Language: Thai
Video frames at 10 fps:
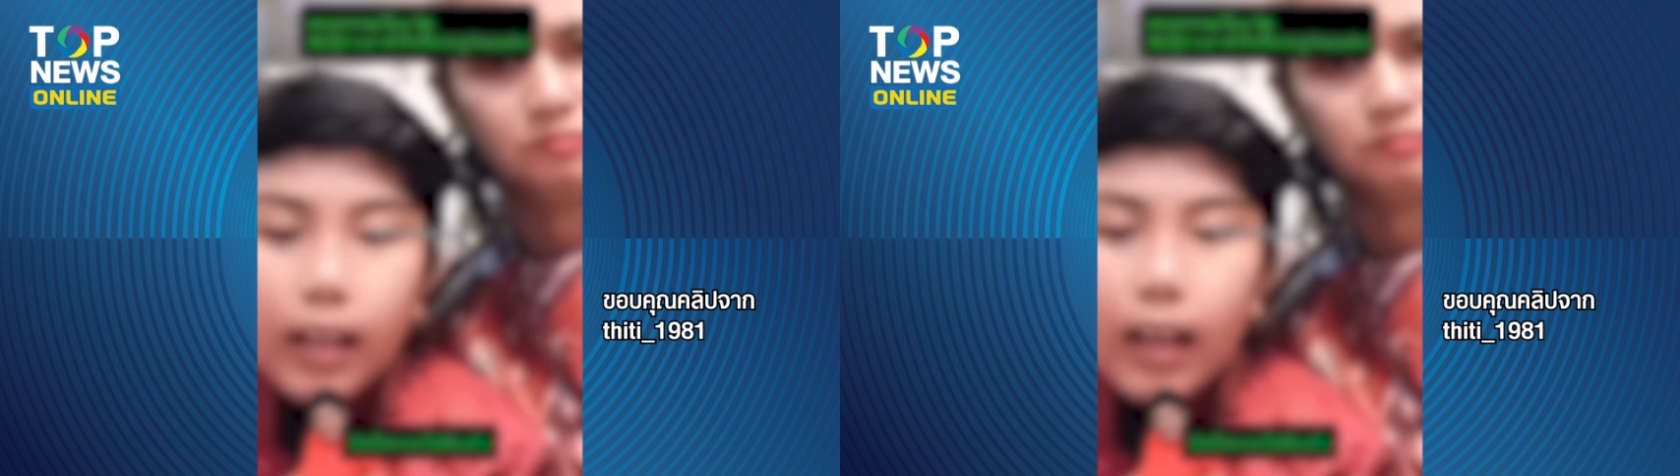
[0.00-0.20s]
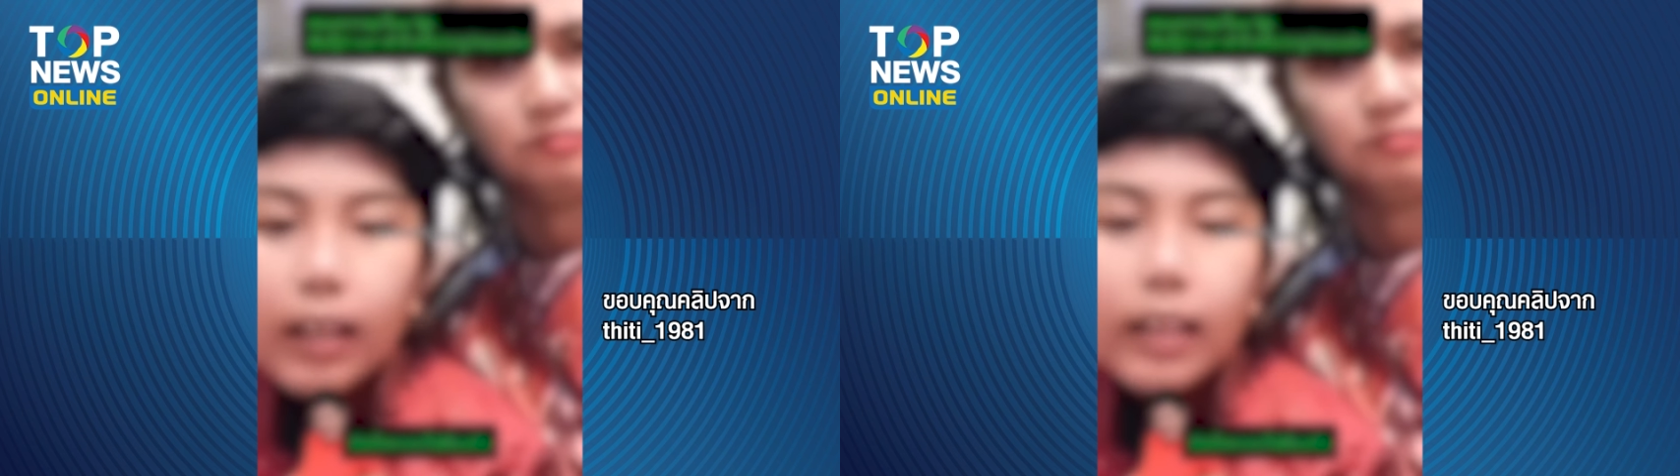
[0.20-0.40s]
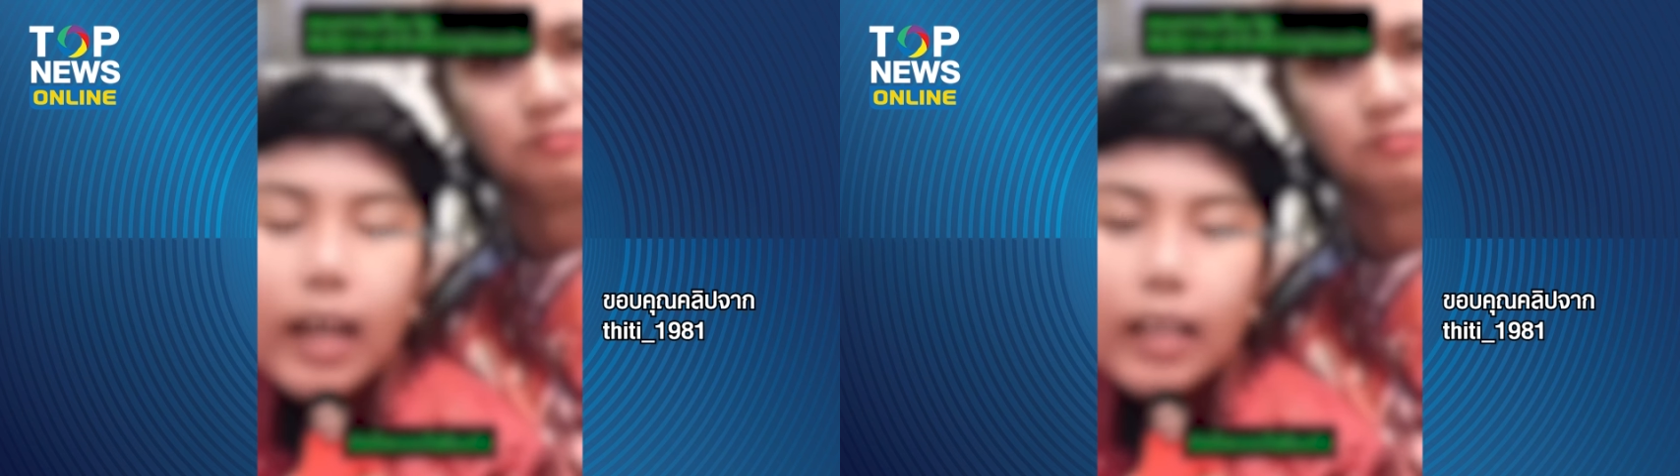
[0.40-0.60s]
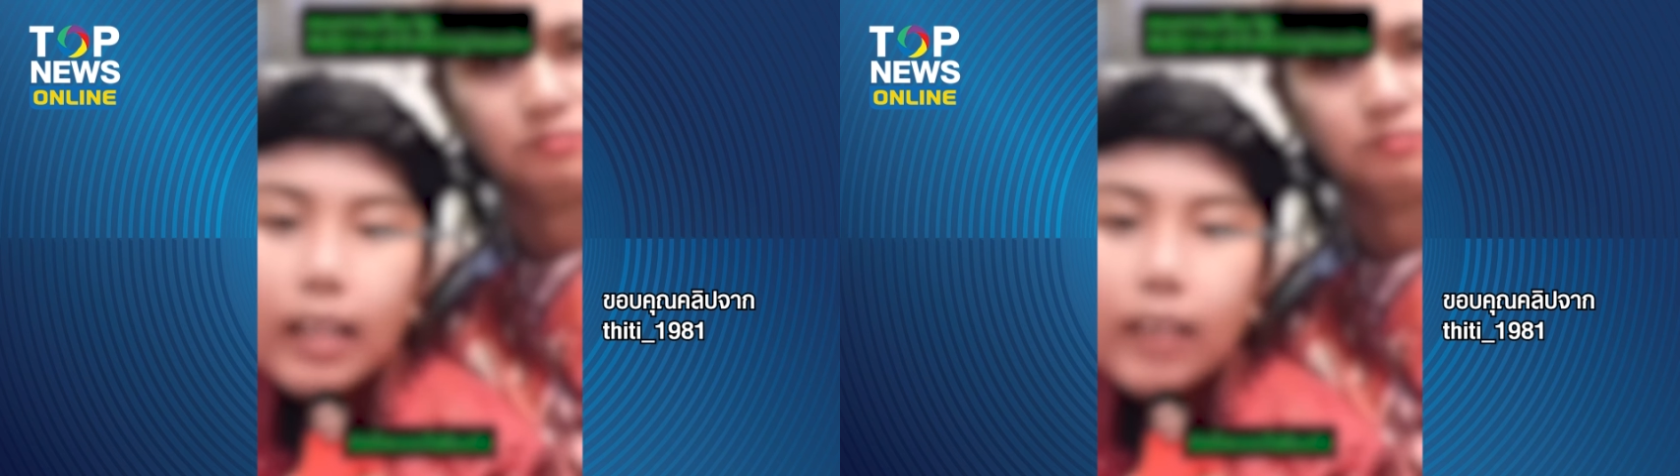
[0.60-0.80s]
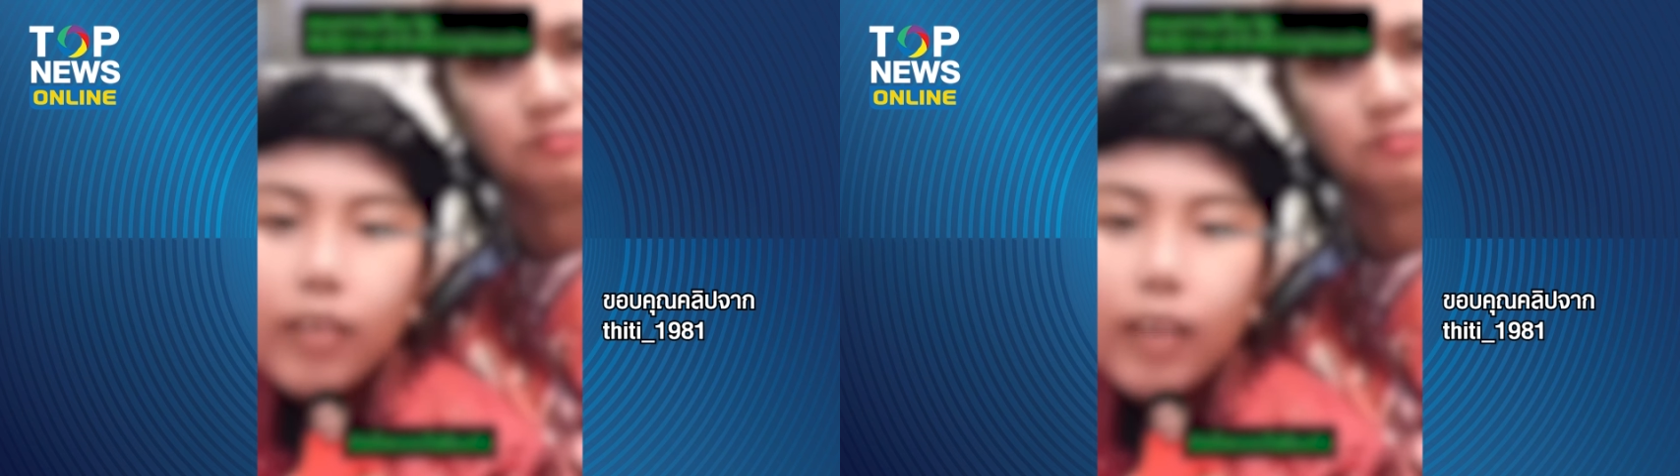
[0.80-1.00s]
ใครน่า
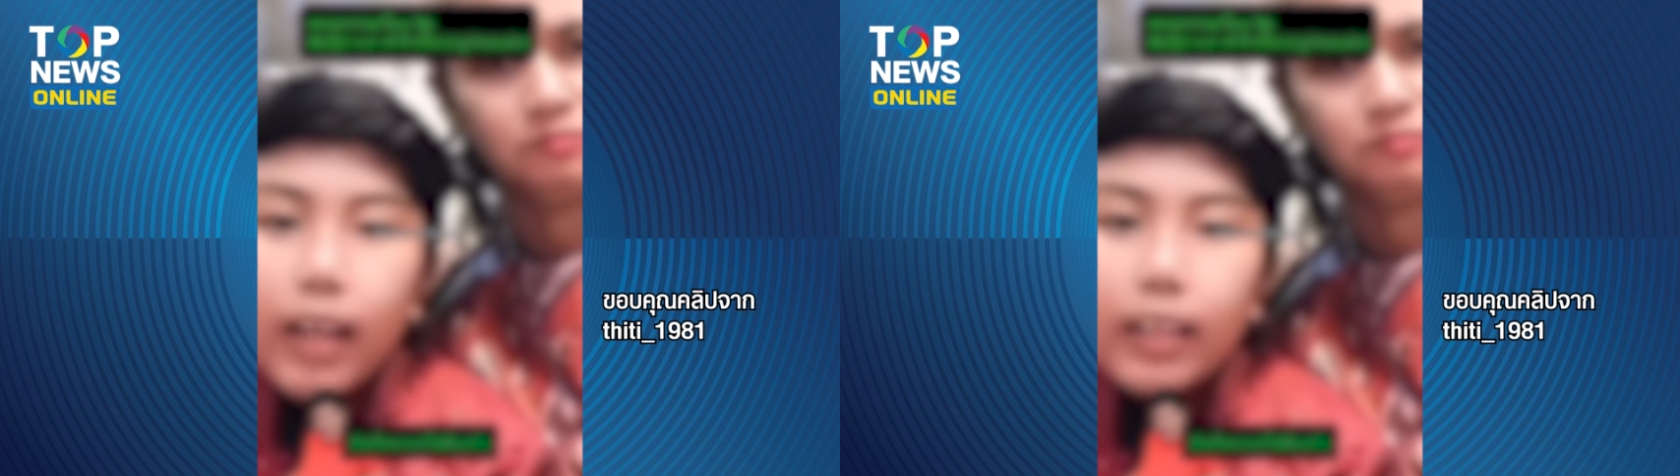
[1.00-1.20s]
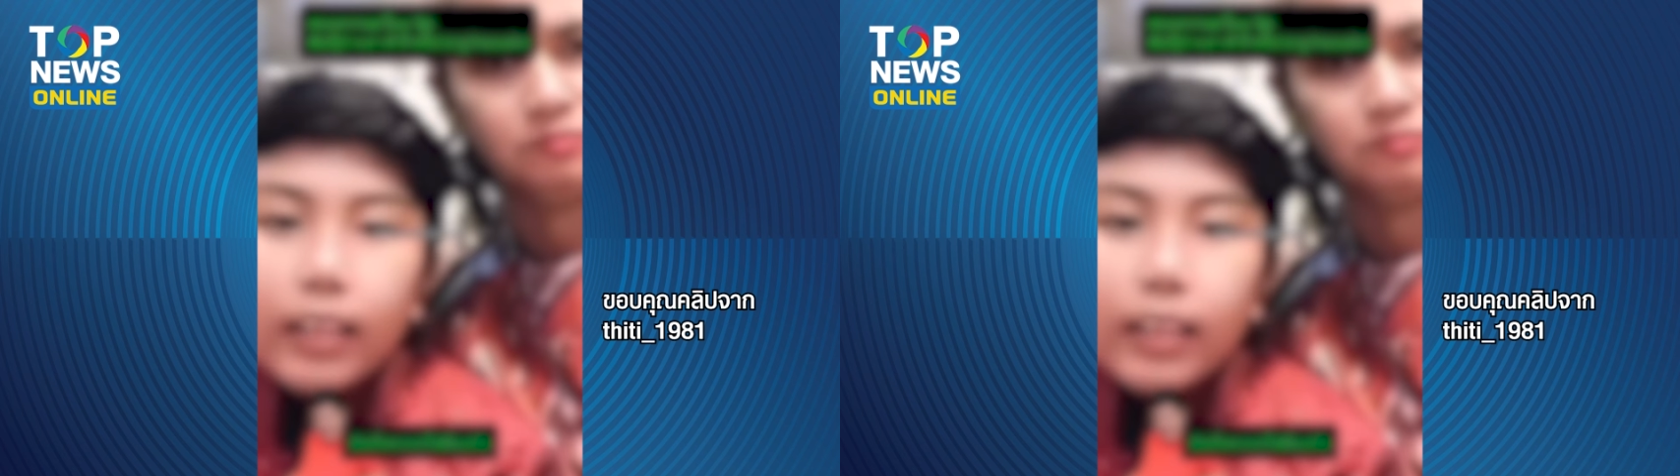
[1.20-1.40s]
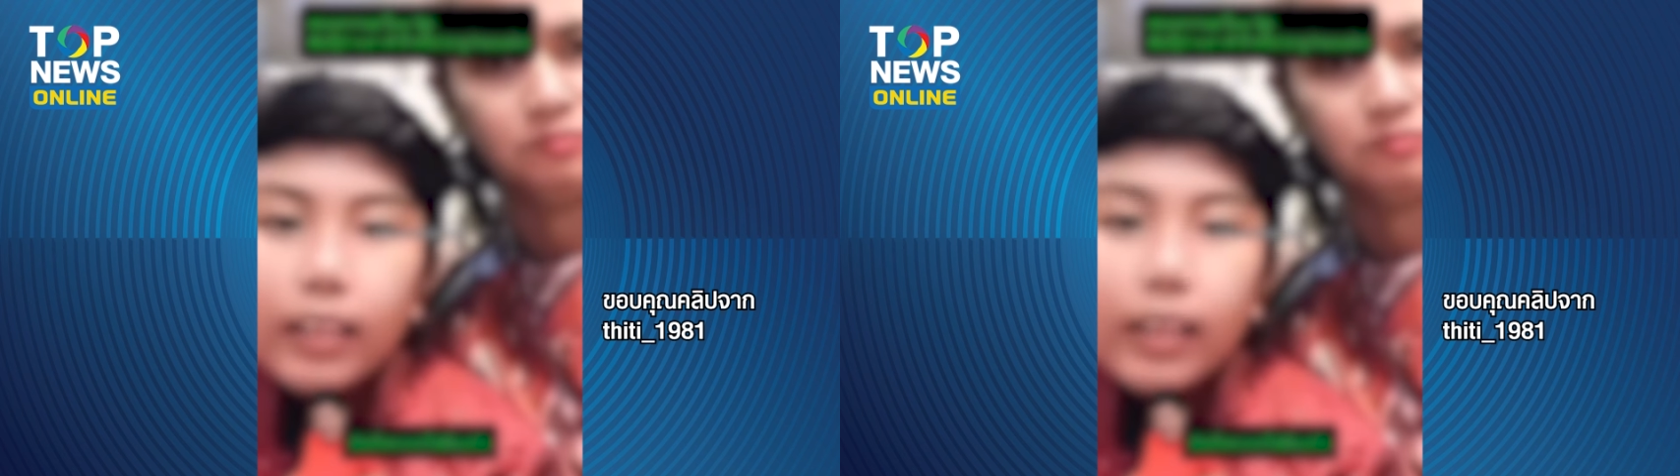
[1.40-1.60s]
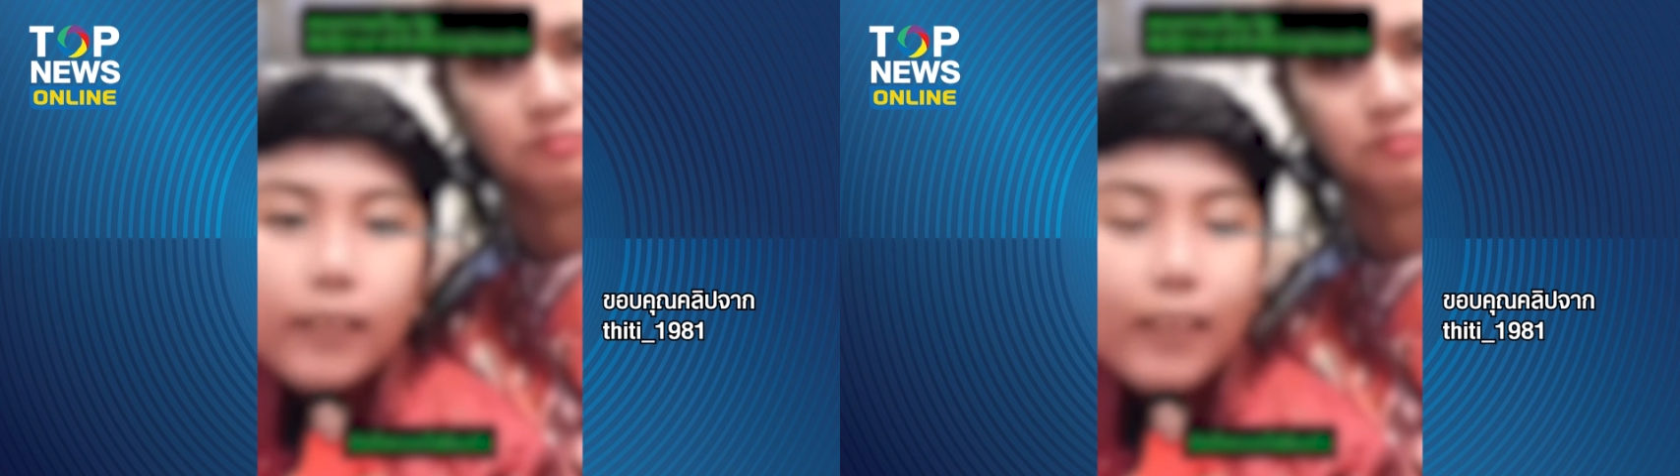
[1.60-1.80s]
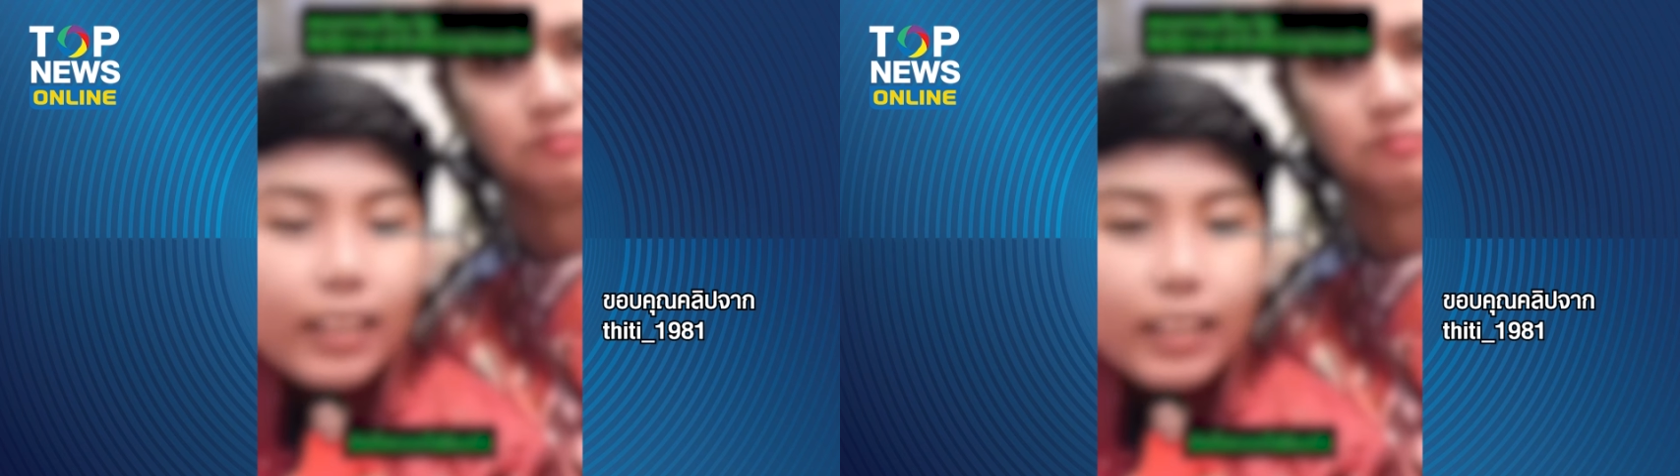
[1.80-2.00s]
รักกว่ากัน
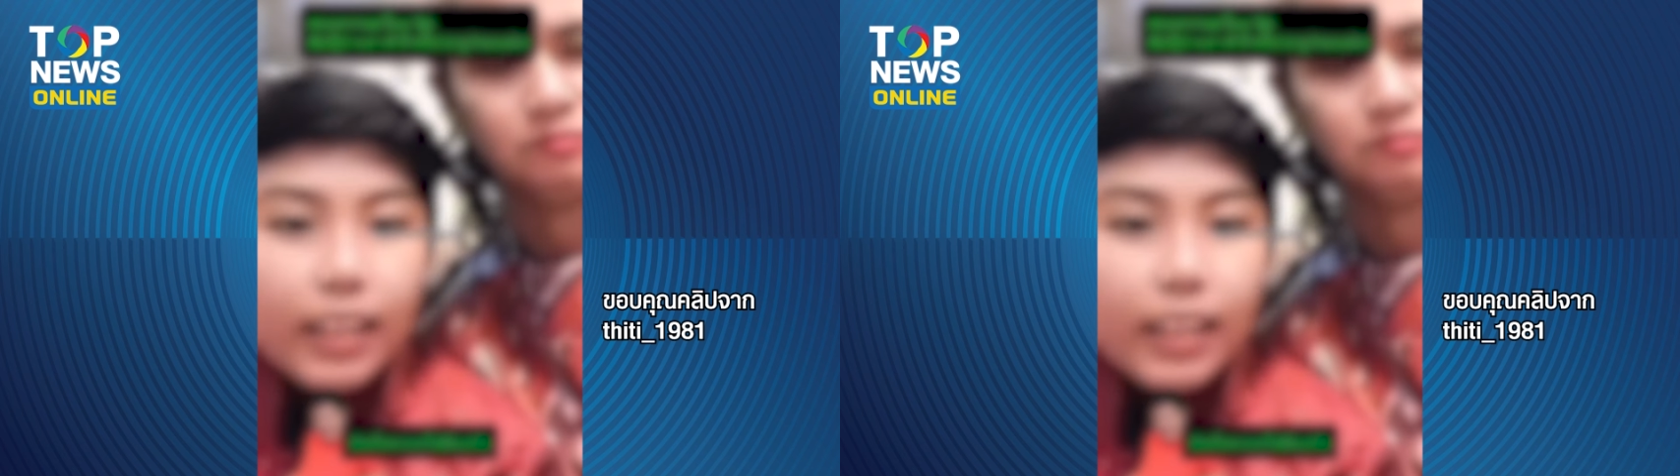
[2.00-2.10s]
ไม่